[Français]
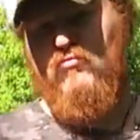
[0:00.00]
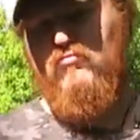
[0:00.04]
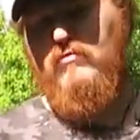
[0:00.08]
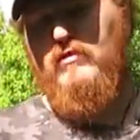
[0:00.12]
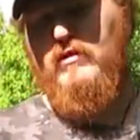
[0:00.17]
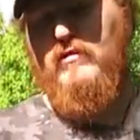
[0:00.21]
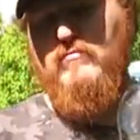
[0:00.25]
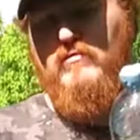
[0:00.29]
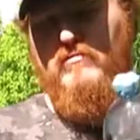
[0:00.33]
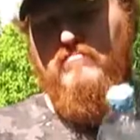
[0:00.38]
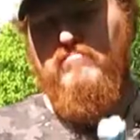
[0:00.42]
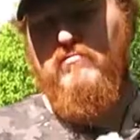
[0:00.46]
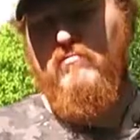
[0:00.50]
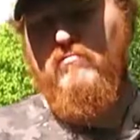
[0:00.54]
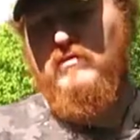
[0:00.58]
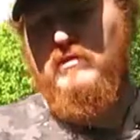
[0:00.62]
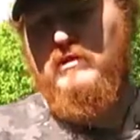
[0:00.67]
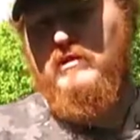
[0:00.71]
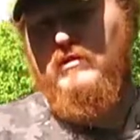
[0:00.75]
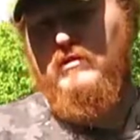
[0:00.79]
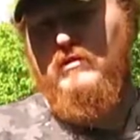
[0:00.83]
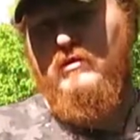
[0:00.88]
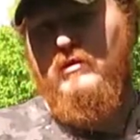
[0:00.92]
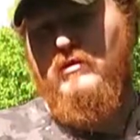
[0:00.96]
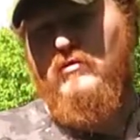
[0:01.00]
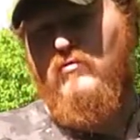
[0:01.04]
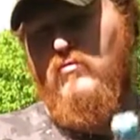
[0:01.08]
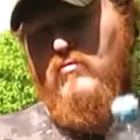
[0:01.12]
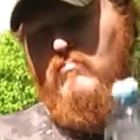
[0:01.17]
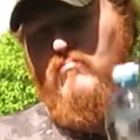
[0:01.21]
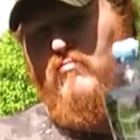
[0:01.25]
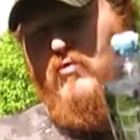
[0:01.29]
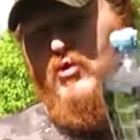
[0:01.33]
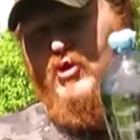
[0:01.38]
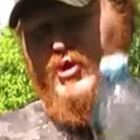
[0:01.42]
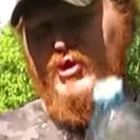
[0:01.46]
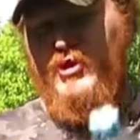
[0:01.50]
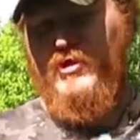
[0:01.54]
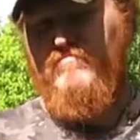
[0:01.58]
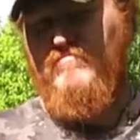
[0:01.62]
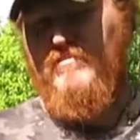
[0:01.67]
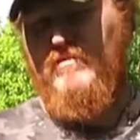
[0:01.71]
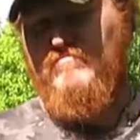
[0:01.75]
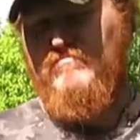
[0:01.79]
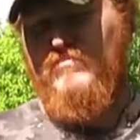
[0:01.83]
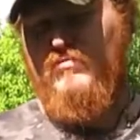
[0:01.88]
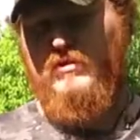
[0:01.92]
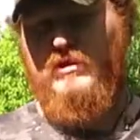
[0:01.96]
que vous avez pensé et moi j'ai ai
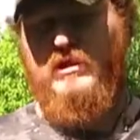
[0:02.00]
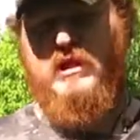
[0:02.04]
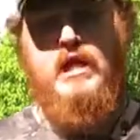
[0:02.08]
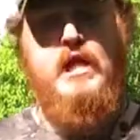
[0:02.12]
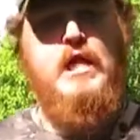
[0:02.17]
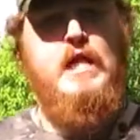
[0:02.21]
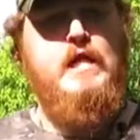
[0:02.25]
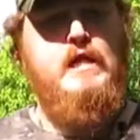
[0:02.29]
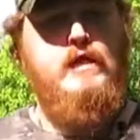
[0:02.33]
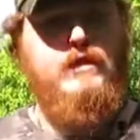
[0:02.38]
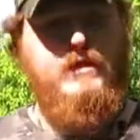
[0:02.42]
pas pensé,